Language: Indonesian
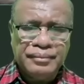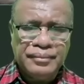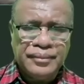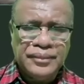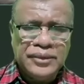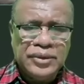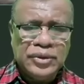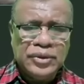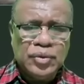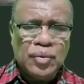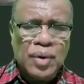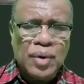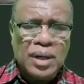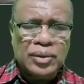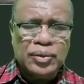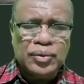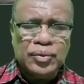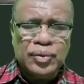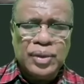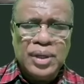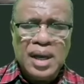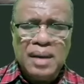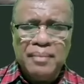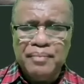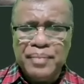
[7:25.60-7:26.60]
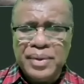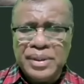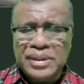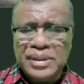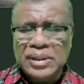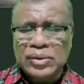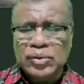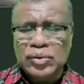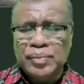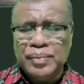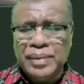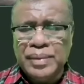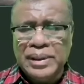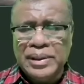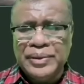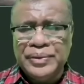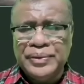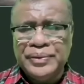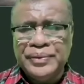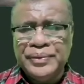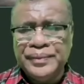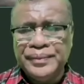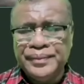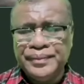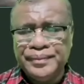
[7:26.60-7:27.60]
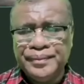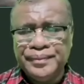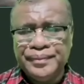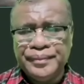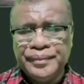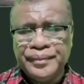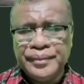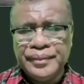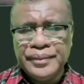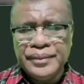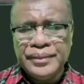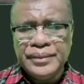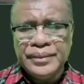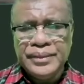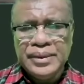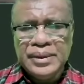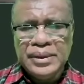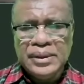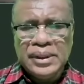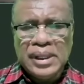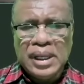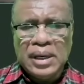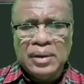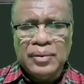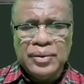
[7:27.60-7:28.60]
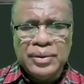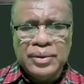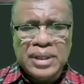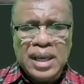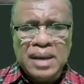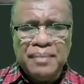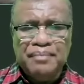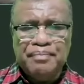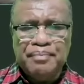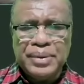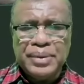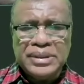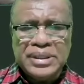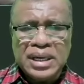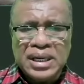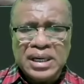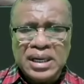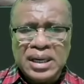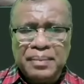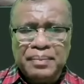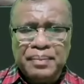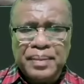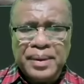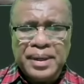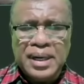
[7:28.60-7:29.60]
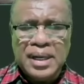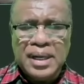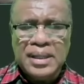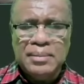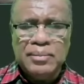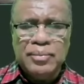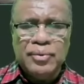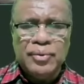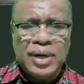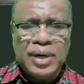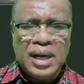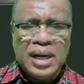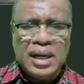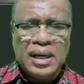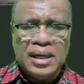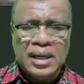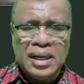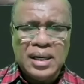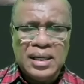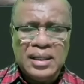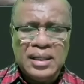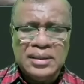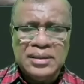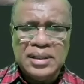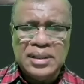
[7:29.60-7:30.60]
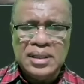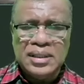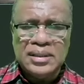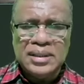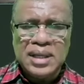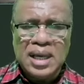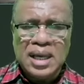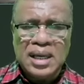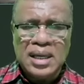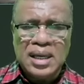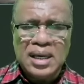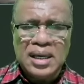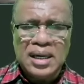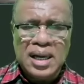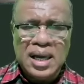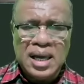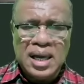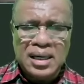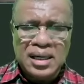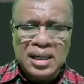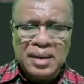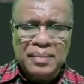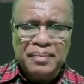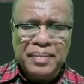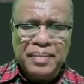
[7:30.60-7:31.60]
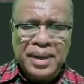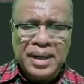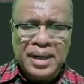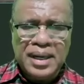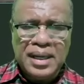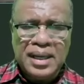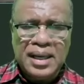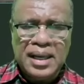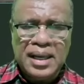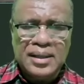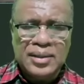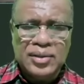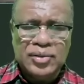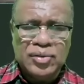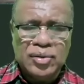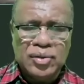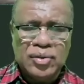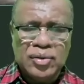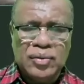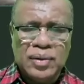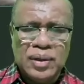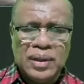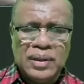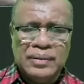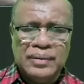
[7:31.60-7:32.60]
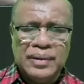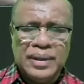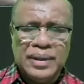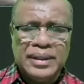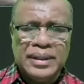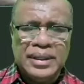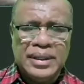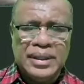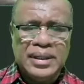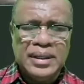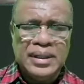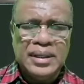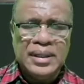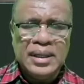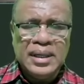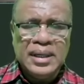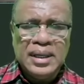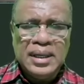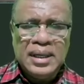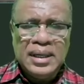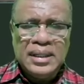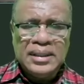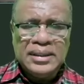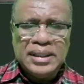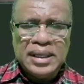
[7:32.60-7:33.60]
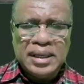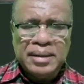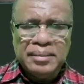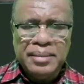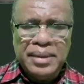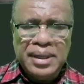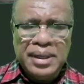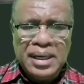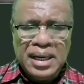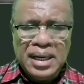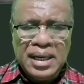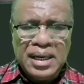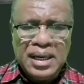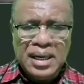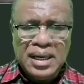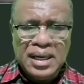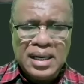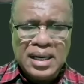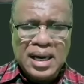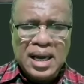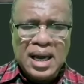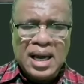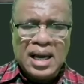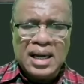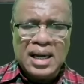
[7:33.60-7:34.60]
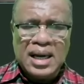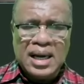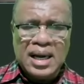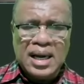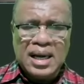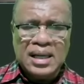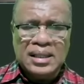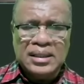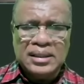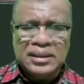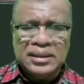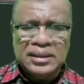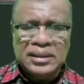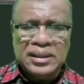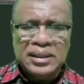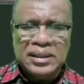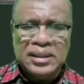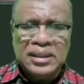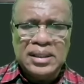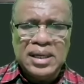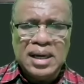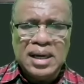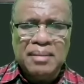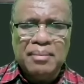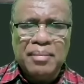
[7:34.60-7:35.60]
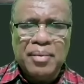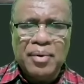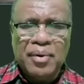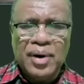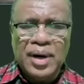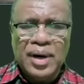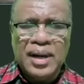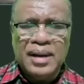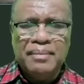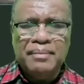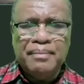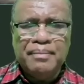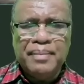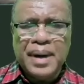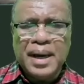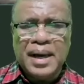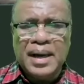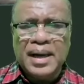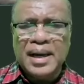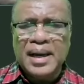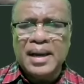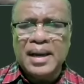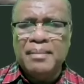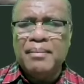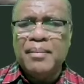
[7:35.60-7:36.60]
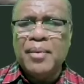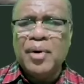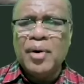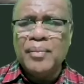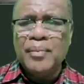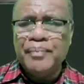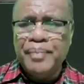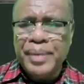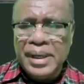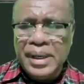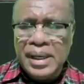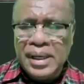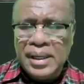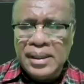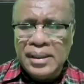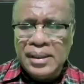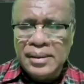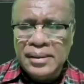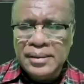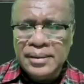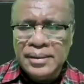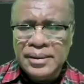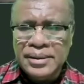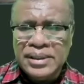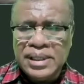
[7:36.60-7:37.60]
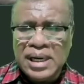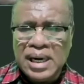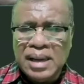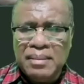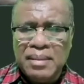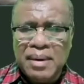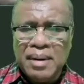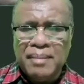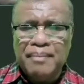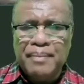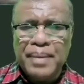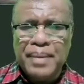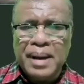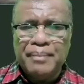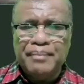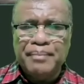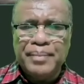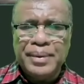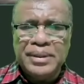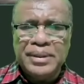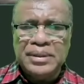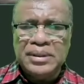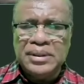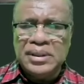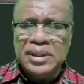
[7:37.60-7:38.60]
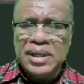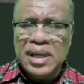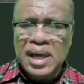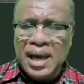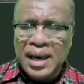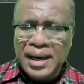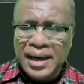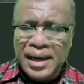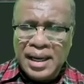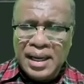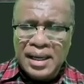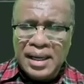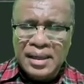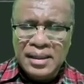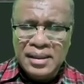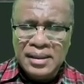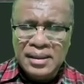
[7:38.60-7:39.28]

itu waktunya hampir satu minggu. Lalu saya pesan kepada Ibu Nana, istri saya, dan kepada Yanson, dua-duanya, saya bilang, kakak tidak boleh pakai mobil selama papi tidak ada.